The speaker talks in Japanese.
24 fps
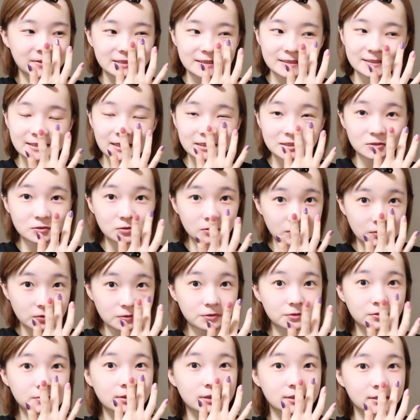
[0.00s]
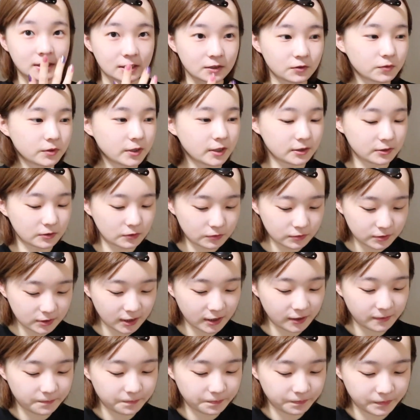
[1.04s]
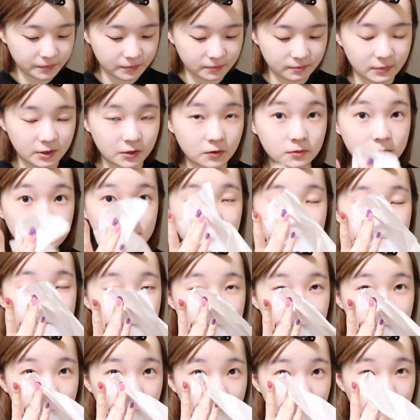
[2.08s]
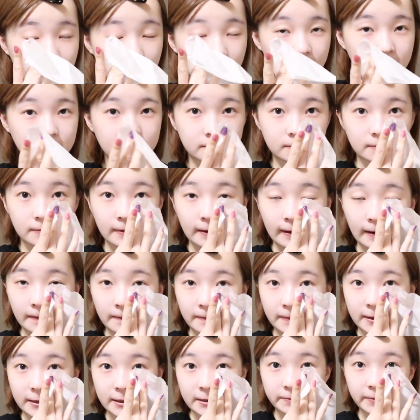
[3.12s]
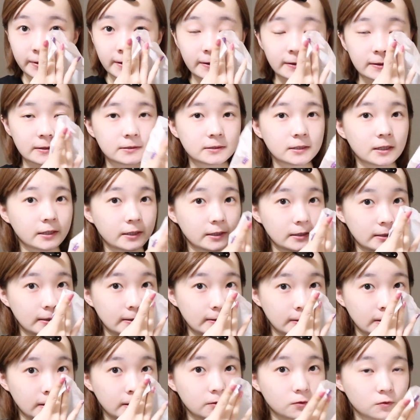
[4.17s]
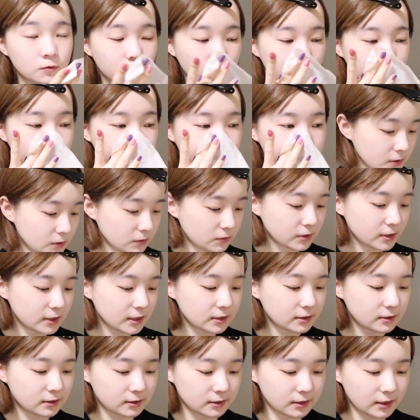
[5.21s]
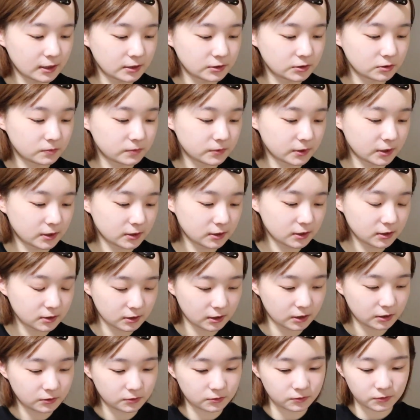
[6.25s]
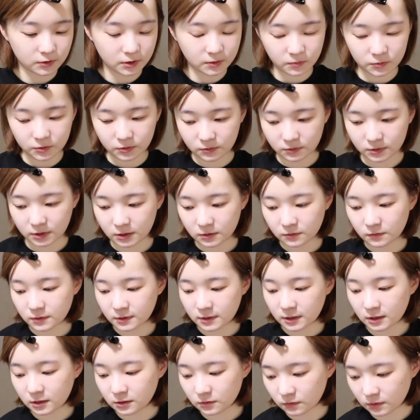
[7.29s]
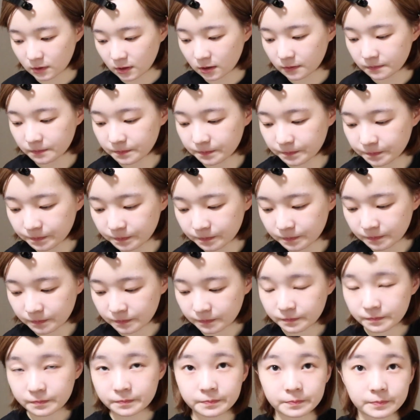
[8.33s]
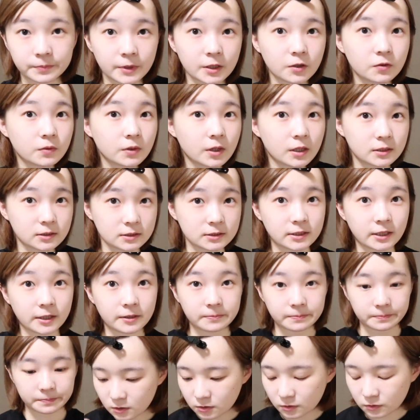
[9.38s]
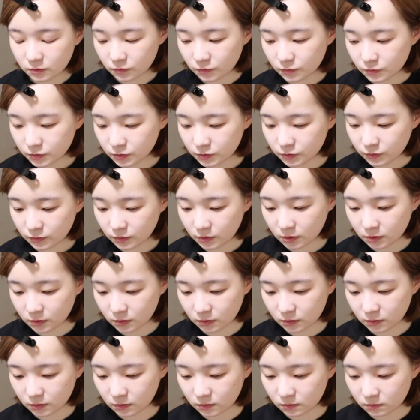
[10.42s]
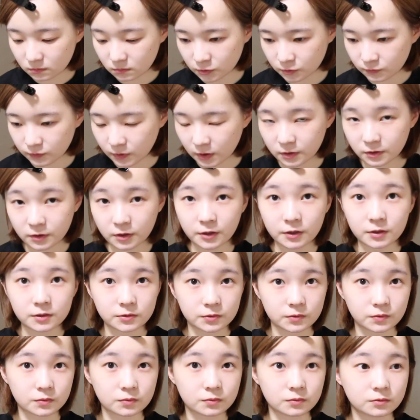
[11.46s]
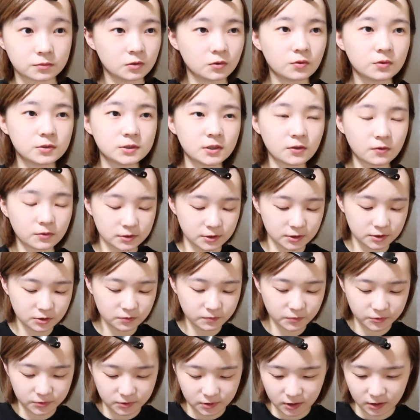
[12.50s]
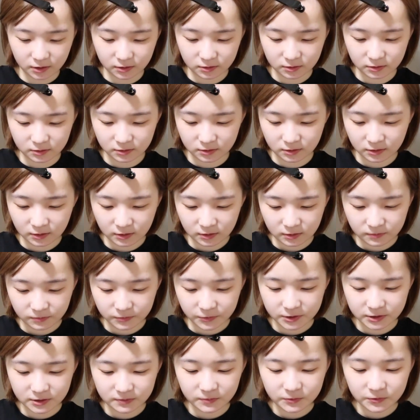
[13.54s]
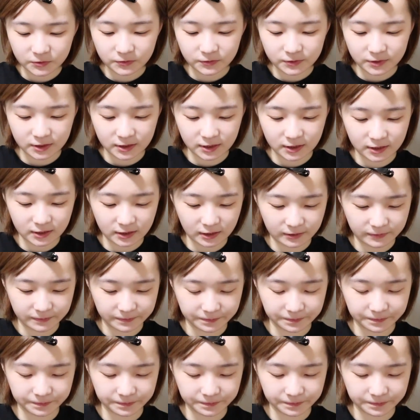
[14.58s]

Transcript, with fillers: まあ実際ちょっと乗るんですけど結局ね、まあ、酔ったりするからあんまり迷惑かけない程度のこれだったら大丈夫かなっていう乗り物に乗ったりとかっていう感じでどうしようかなファンデーションどうせ落ちるもんなもういつも通りでいいや